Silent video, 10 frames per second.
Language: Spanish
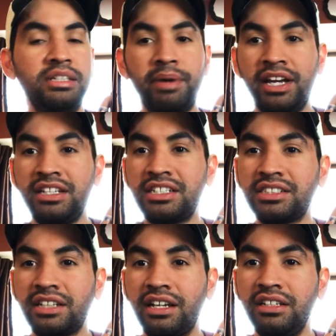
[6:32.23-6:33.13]
The
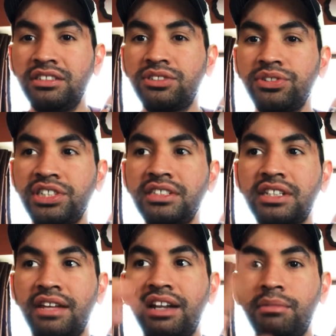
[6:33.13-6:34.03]
Avengers e
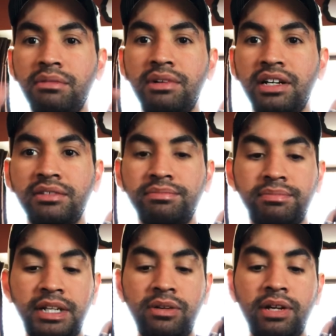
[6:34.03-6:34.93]
Insurgents, que es de la misma
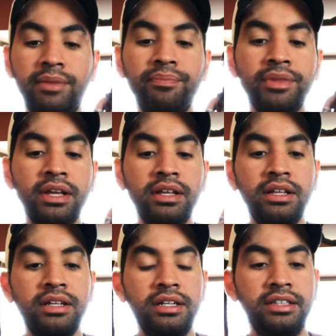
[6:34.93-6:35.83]
película.
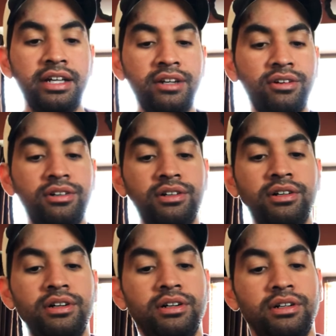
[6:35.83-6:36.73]
Y
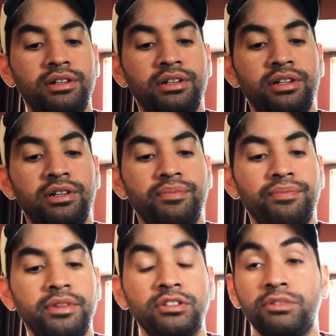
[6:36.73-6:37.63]

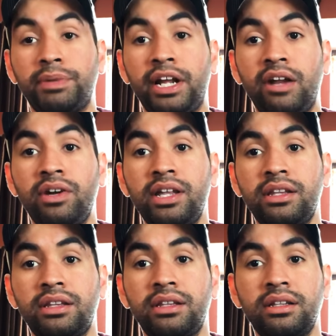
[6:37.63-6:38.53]
tengo los
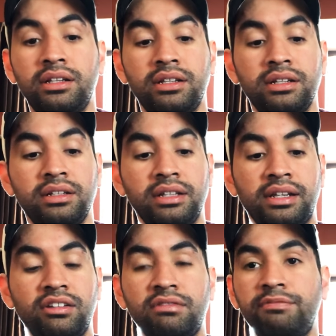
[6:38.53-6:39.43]
superhéroes de
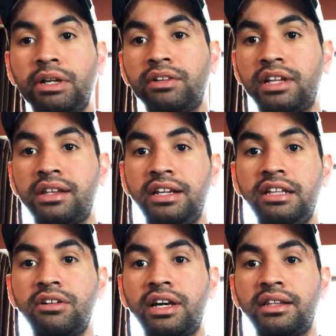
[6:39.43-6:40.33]
estas últimas películas que han
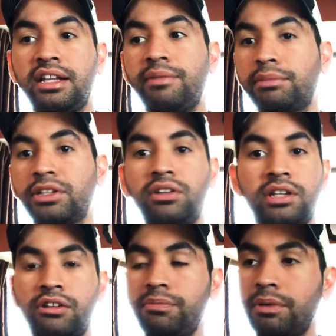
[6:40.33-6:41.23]
salido, que es la Batman
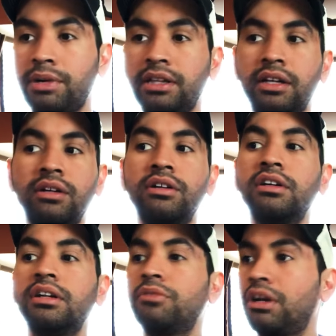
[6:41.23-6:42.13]
contra Superman.
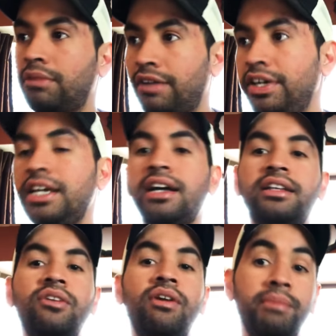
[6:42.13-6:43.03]
Tengo La Mujer Maravilla,
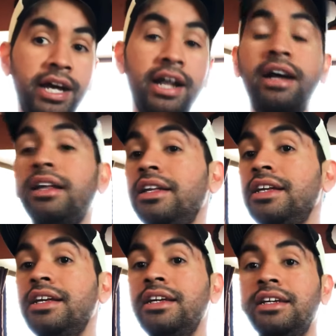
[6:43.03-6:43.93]
tengo a Mera
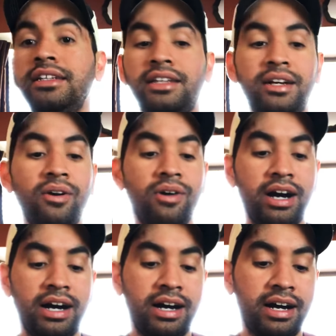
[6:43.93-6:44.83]
y tengo
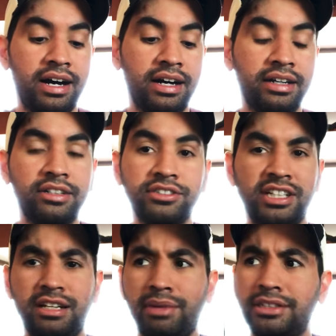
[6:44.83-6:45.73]
a no
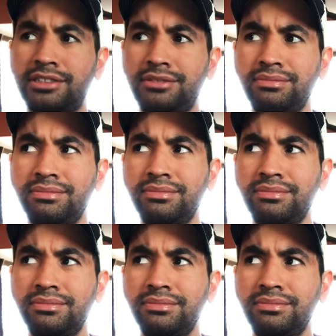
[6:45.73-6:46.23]
sé quién más.